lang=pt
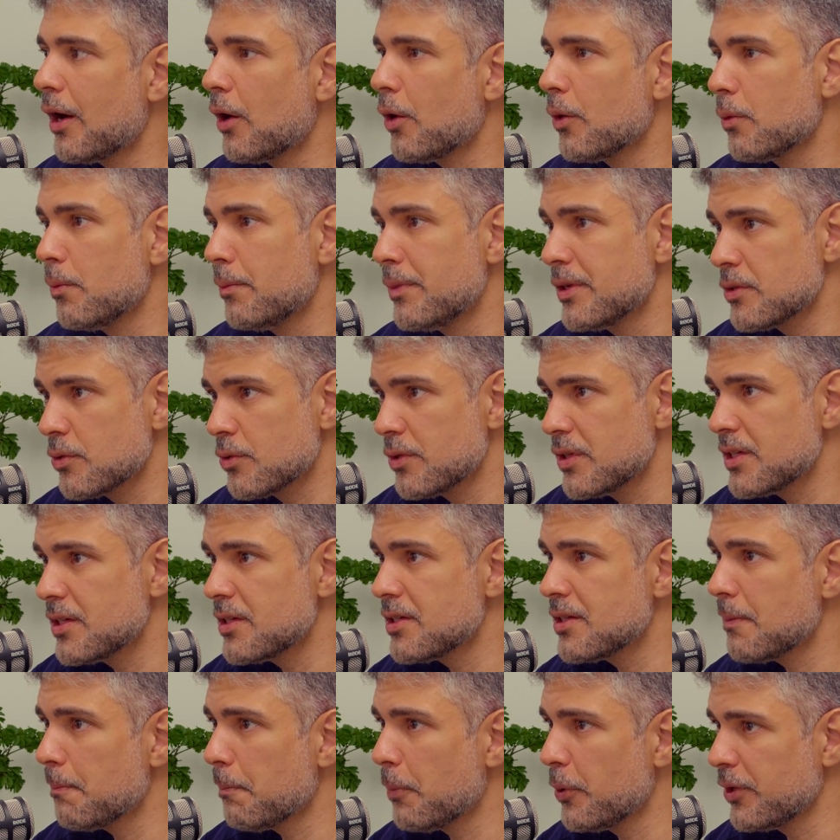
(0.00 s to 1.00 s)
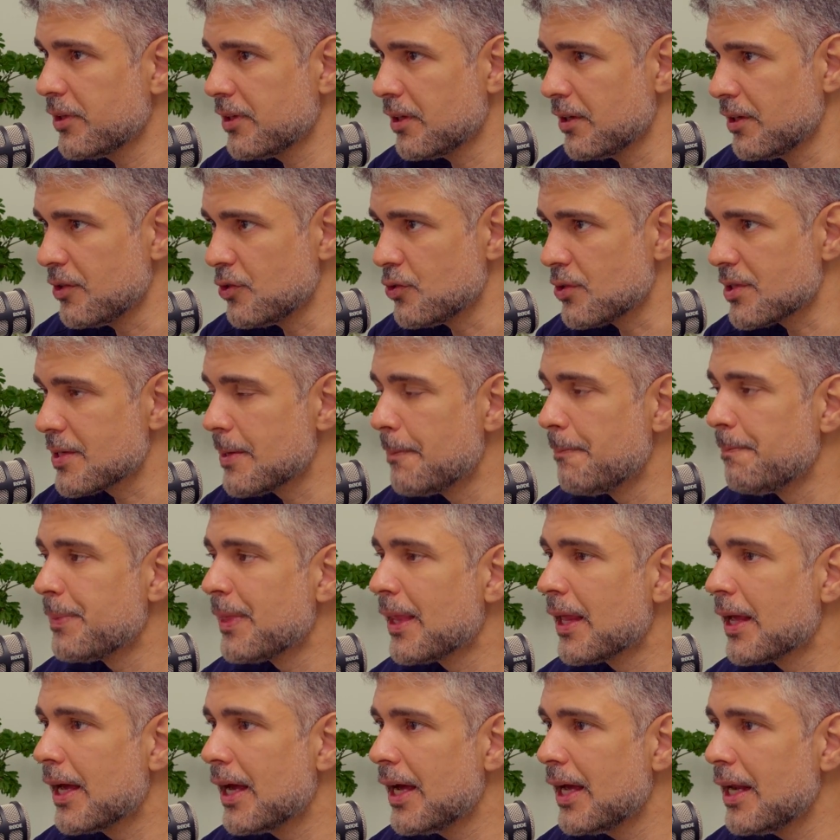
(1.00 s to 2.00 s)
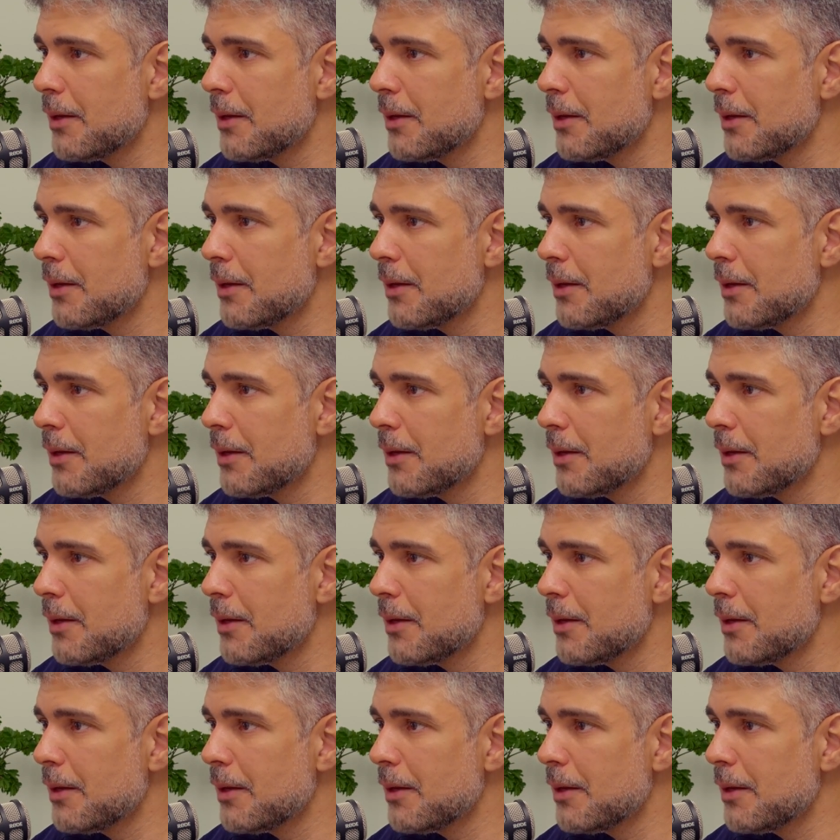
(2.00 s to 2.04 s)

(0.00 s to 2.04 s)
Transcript: algumas coisas importantes. Certo.